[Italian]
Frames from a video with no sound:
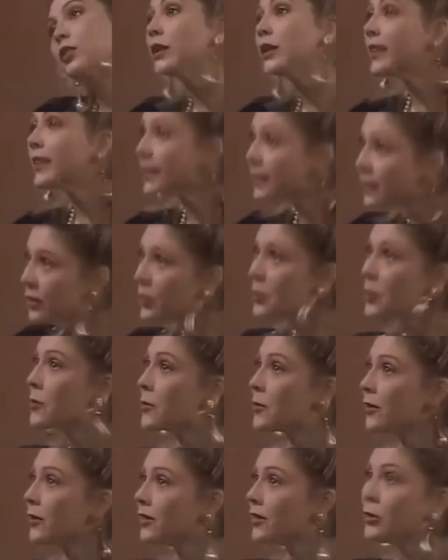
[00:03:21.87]
Che
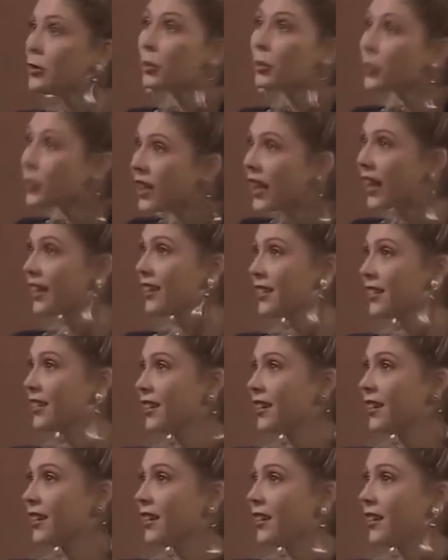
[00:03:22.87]
intenzioni ha? Non lo
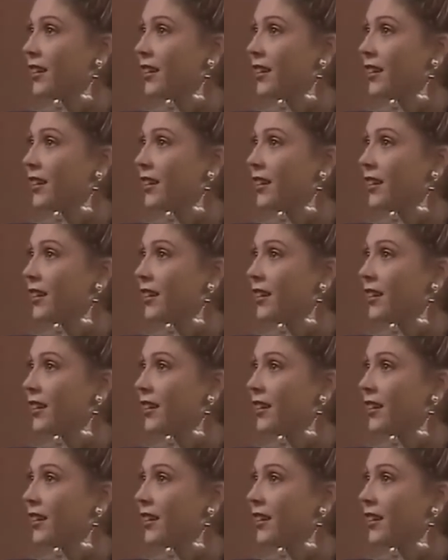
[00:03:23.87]
so.